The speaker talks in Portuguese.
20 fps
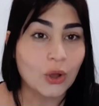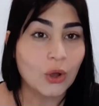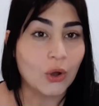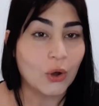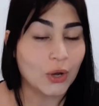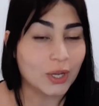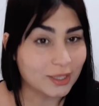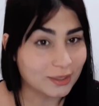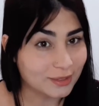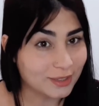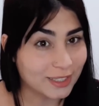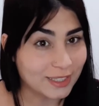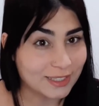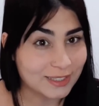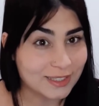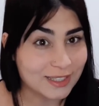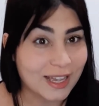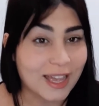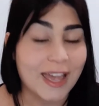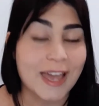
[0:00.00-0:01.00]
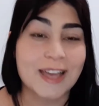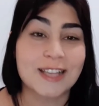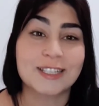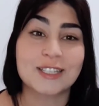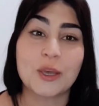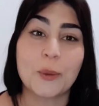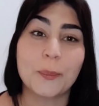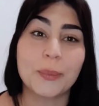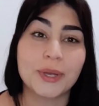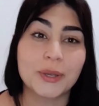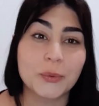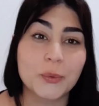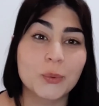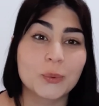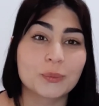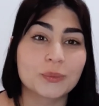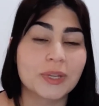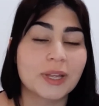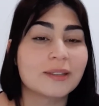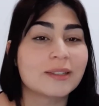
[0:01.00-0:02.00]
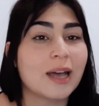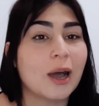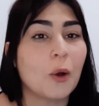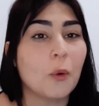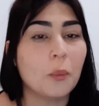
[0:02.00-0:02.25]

Olha, Andresa, essa pergunta tá